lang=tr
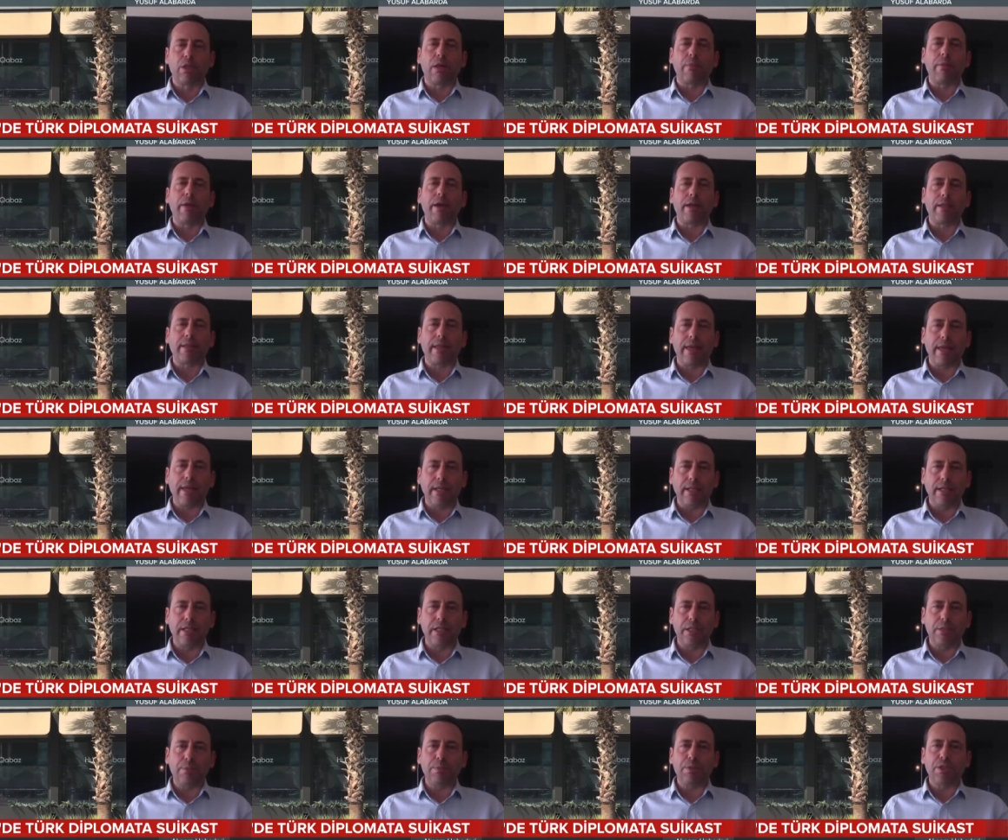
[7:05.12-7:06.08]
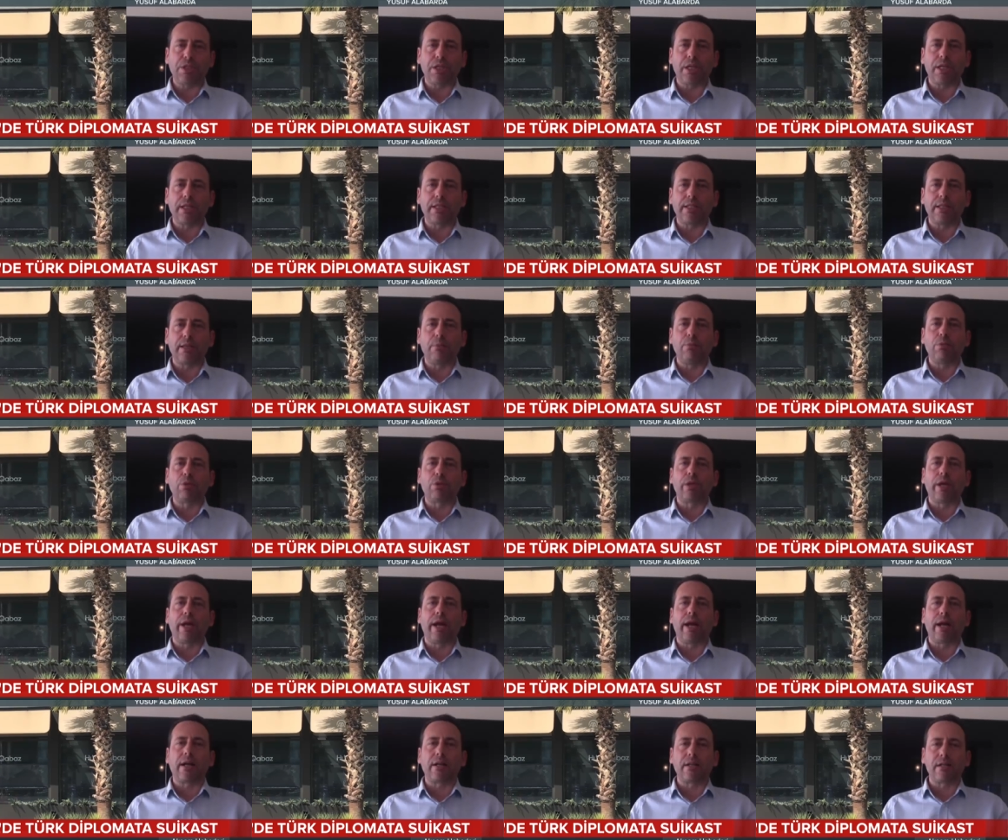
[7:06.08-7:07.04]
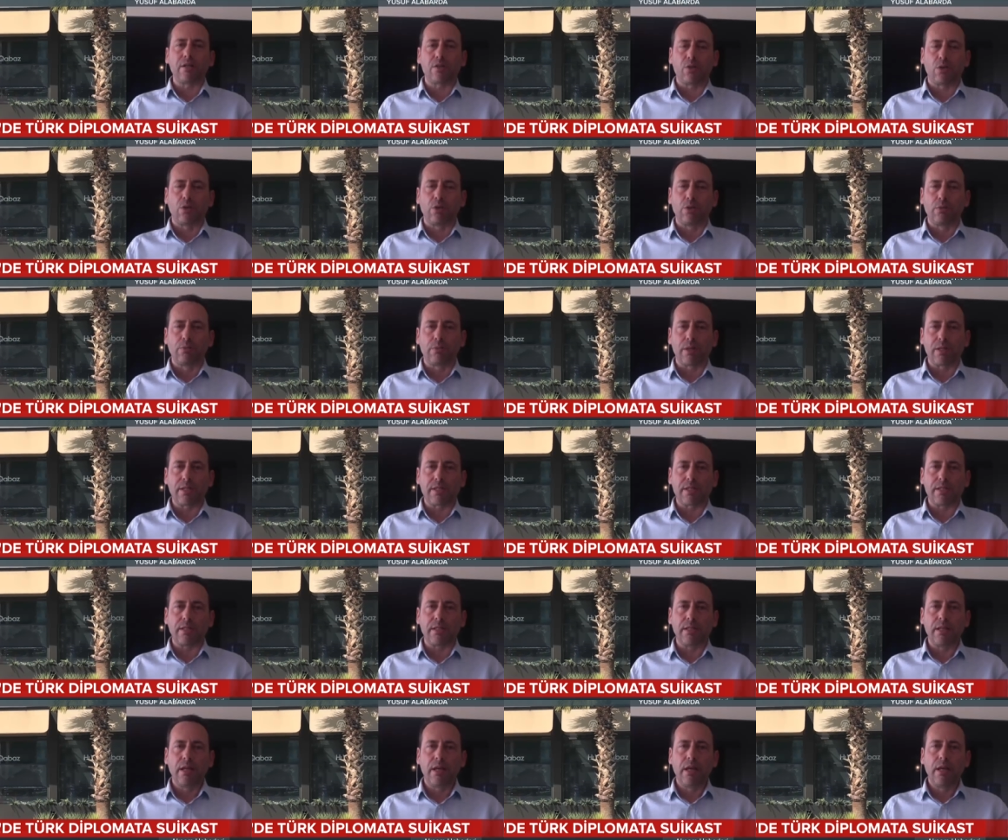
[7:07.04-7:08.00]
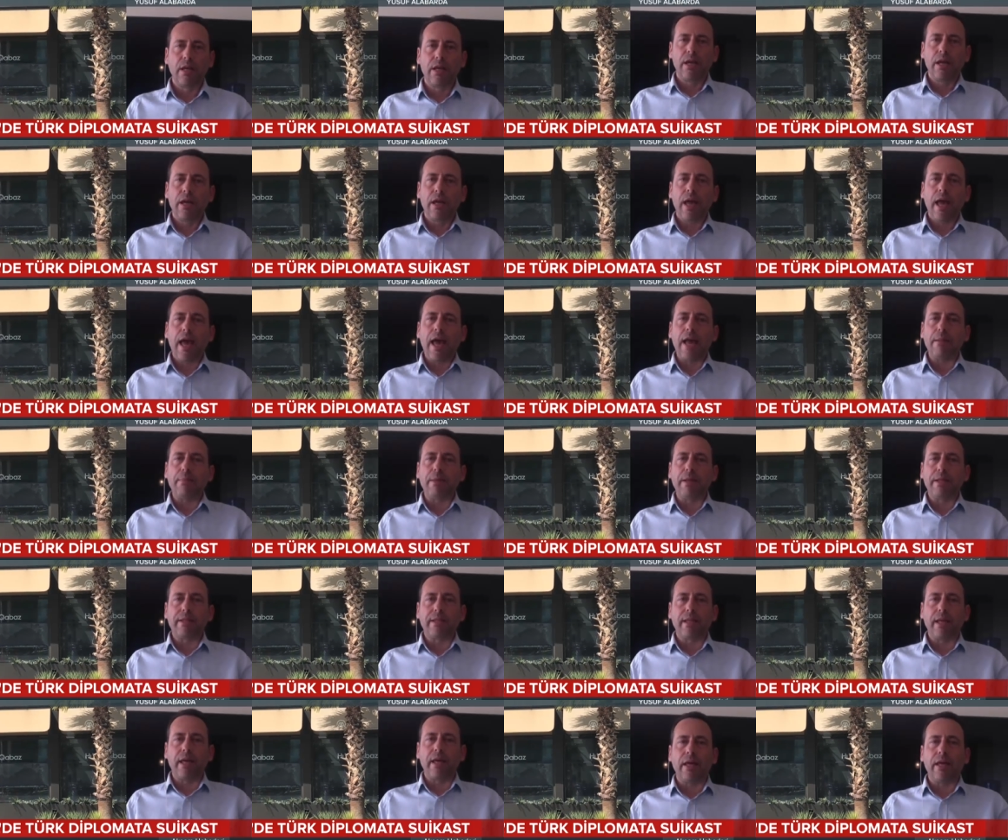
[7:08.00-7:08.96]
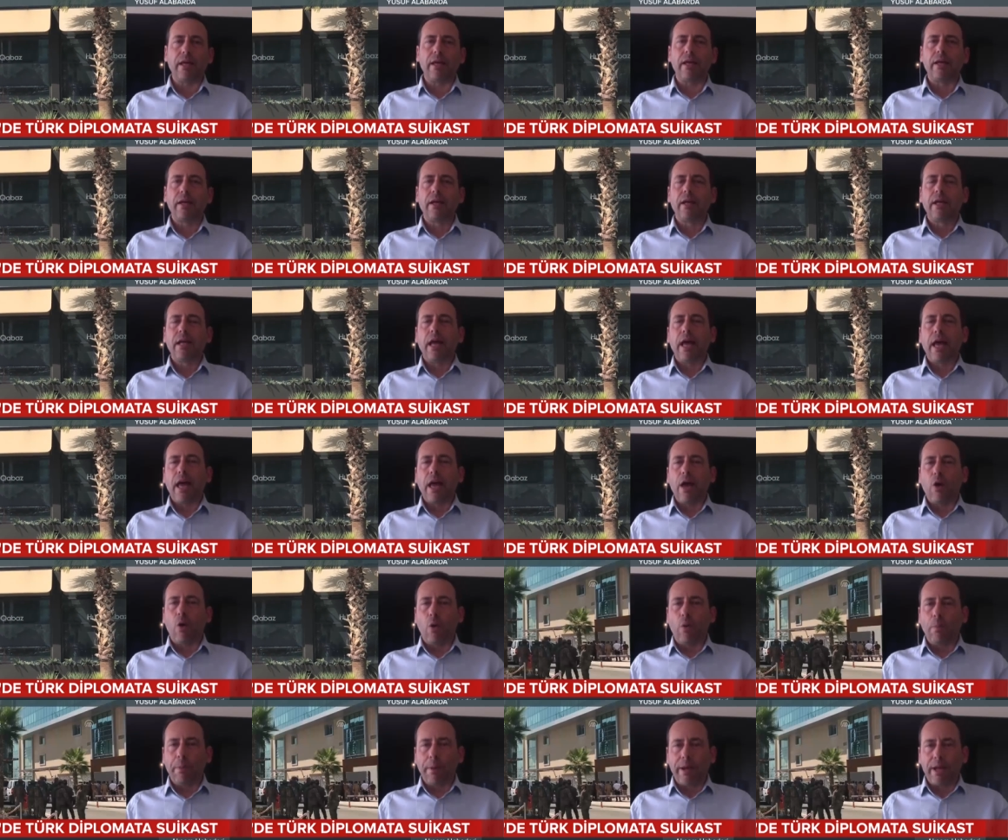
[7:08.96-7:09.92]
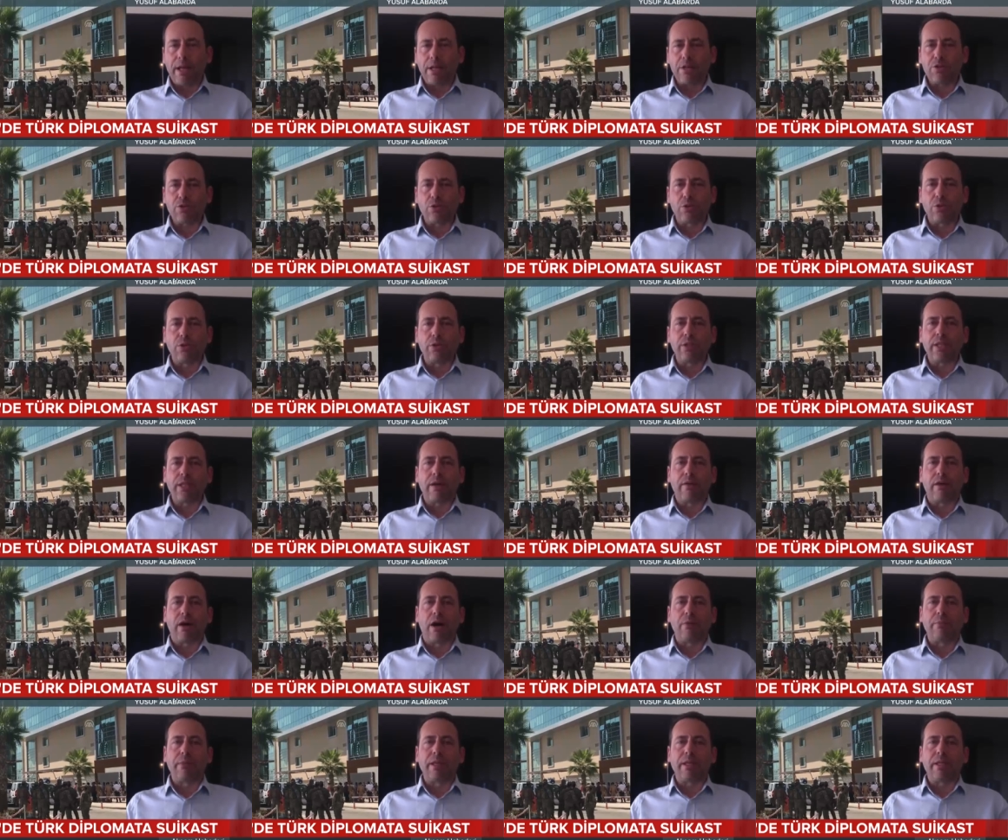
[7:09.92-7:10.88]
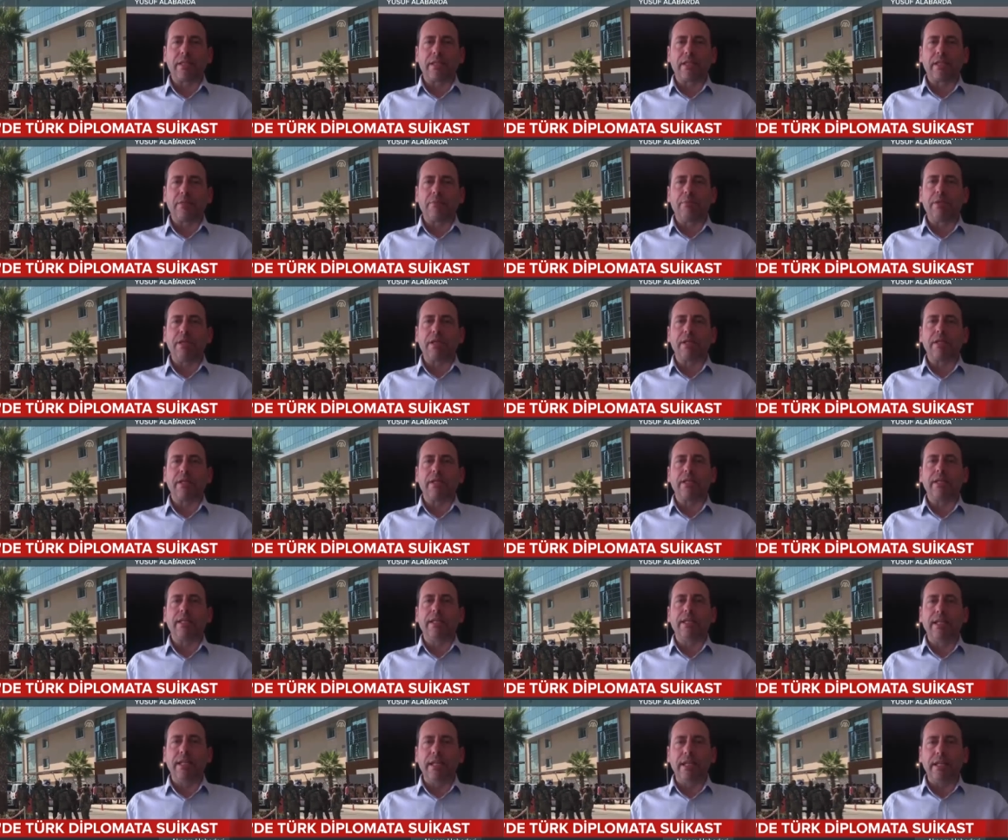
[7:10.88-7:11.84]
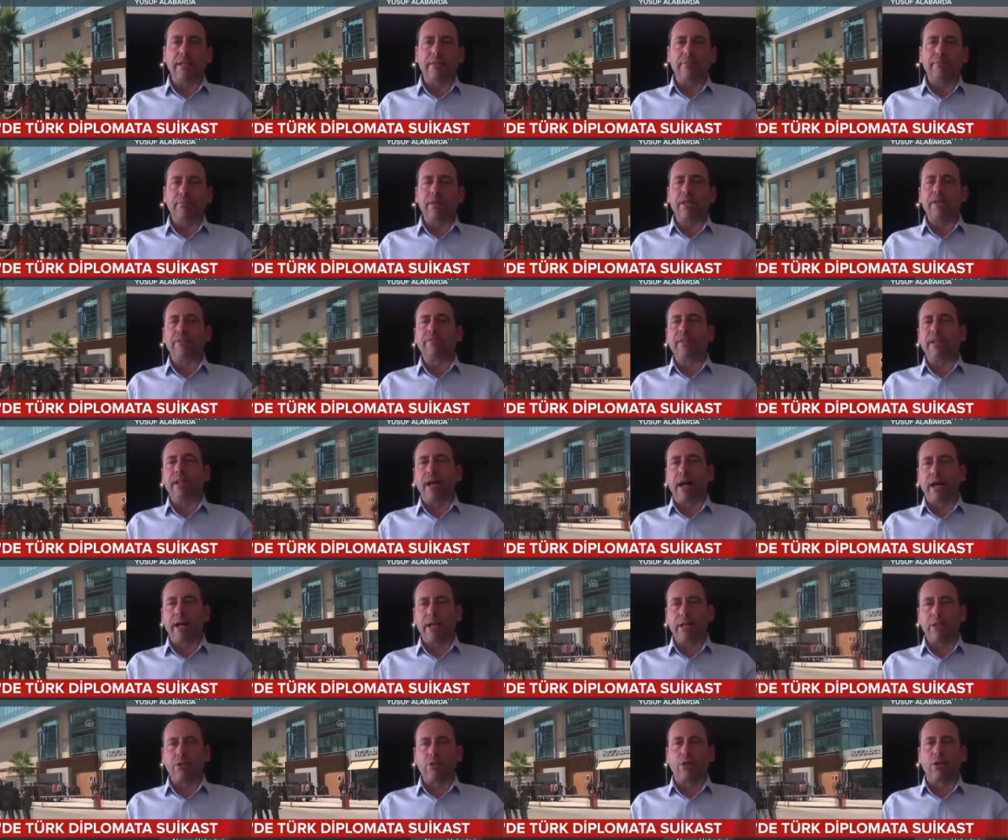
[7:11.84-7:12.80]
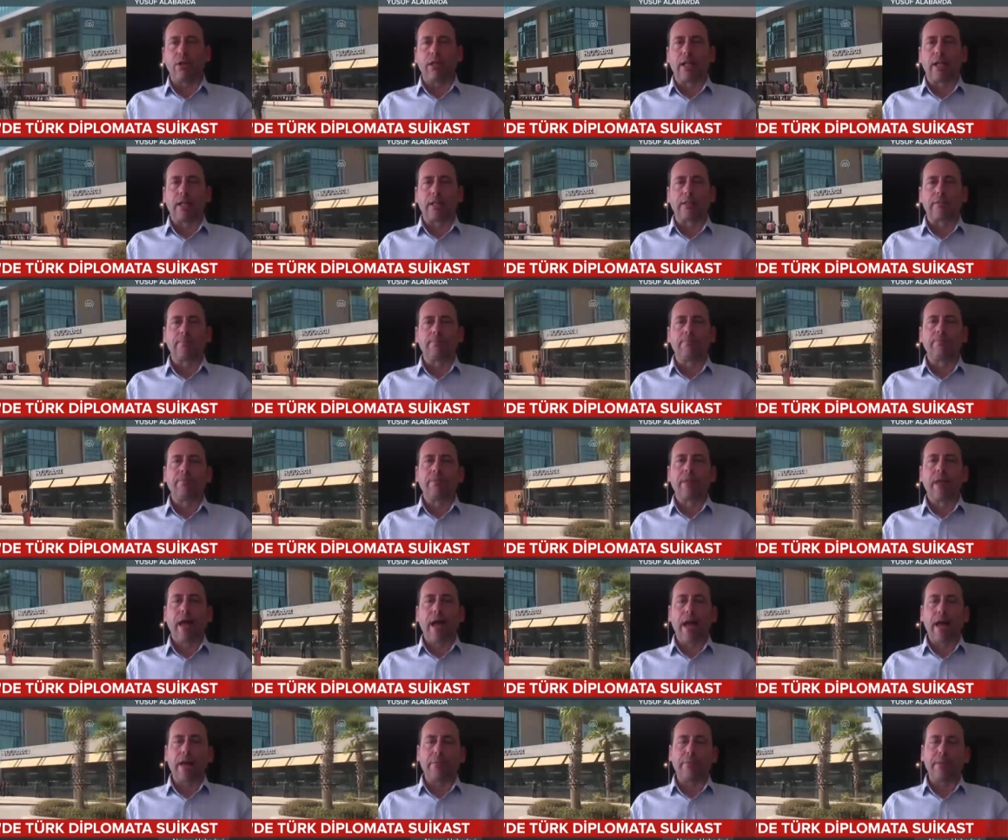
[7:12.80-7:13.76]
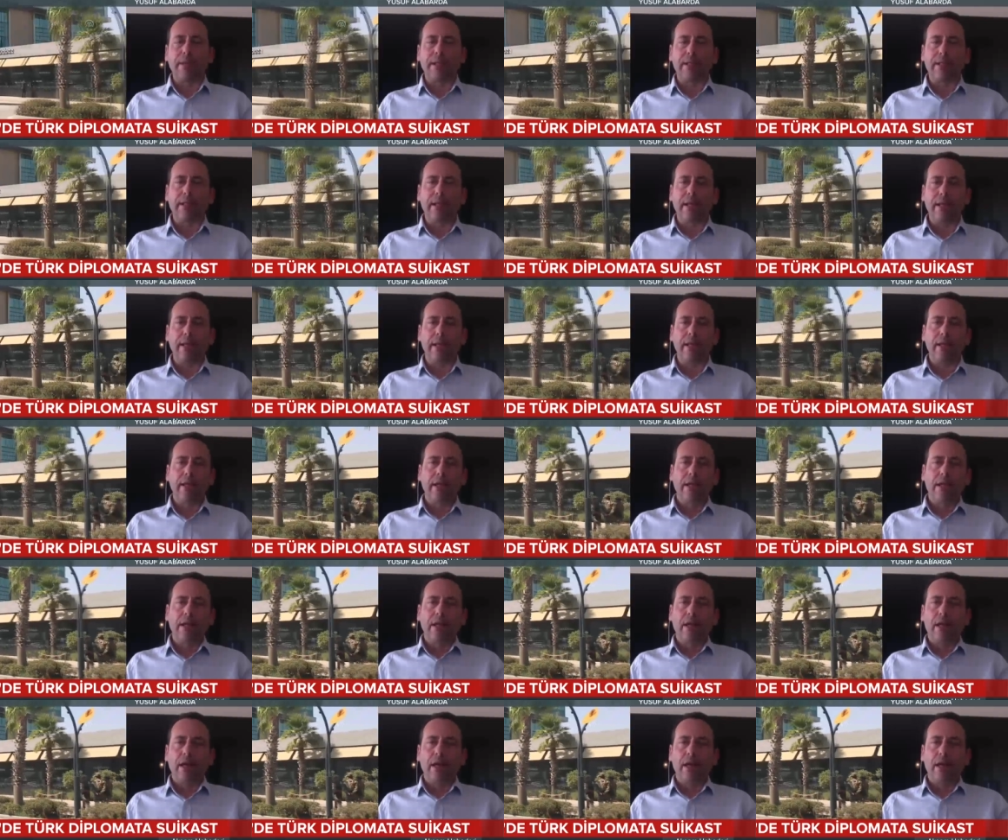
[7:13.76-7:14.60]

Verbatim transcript: Bu demek değil ki hiçbir şekilde müteyakkız olunmasın. Hı hı. Elbette operasyonun devam ettiği bir ilin, bir vilayeti olan Erbil'de